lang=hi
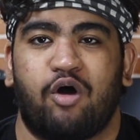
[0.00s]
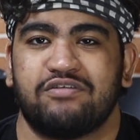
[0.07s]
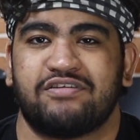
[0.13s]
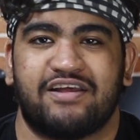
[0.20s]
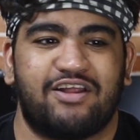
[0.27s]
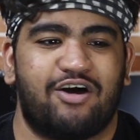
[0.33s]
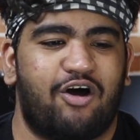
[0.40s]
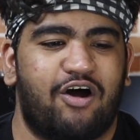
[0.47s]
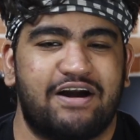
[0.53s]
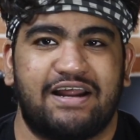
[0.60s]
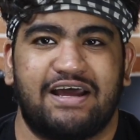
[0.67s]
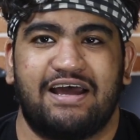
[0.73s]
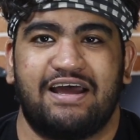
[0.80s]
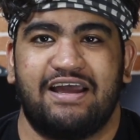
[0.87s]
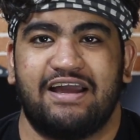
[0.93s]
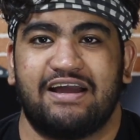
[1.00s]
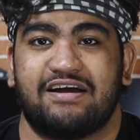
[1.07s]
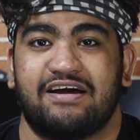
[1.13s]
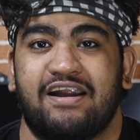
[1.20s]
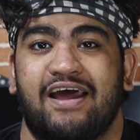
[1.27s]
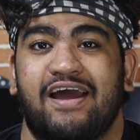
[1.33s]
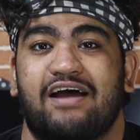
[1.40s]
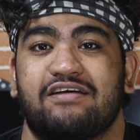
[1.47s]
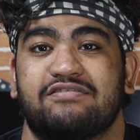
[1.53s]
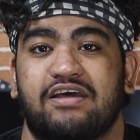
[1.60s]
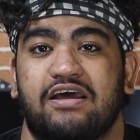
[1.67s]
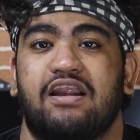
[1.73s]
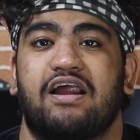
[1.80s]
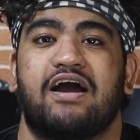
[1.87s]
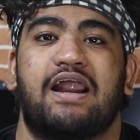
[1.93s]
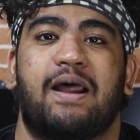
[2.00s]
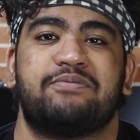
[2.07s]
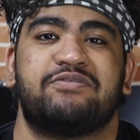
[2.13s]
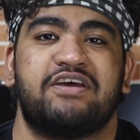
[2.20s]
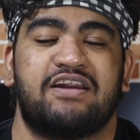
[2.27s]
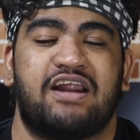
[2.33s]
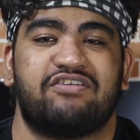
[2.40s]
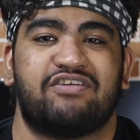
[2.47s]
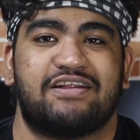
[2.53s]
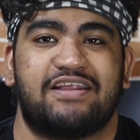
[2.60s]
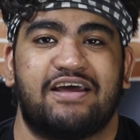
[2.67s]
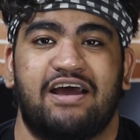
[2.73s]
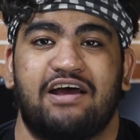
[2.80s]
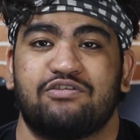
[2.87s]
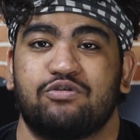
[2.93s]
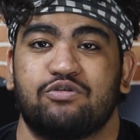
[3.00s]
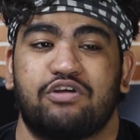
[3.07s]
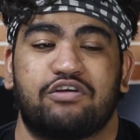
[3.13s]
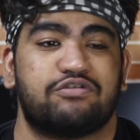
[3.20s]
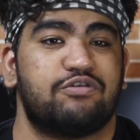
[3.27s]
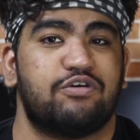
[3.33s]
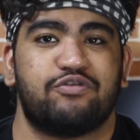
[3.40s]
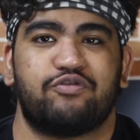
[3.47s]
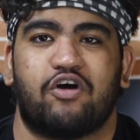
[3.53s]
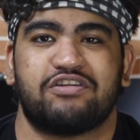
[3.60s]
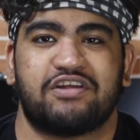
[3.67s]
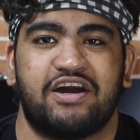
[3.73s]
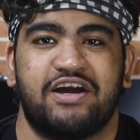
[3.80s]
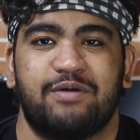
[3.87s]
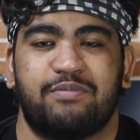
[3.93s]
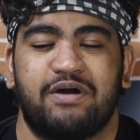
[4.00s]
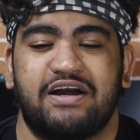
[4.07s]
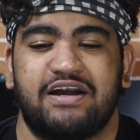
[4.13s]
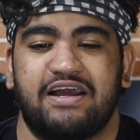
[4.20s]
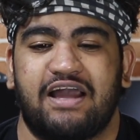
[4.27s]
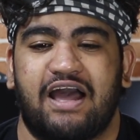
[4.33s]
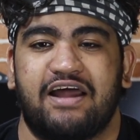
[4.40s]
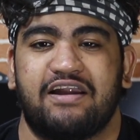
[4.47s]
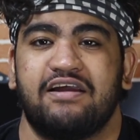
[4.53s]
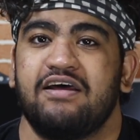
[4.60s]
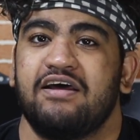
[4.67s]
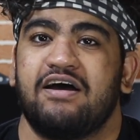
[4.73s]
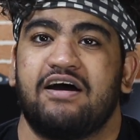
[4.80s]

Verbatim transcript: बहुत ज़्यादा हॉट है एक नया स्किल अगर आप सीखना चाहते हैं सो जस्ट गो फॉर थ्री डी प्रिंटिंग एंड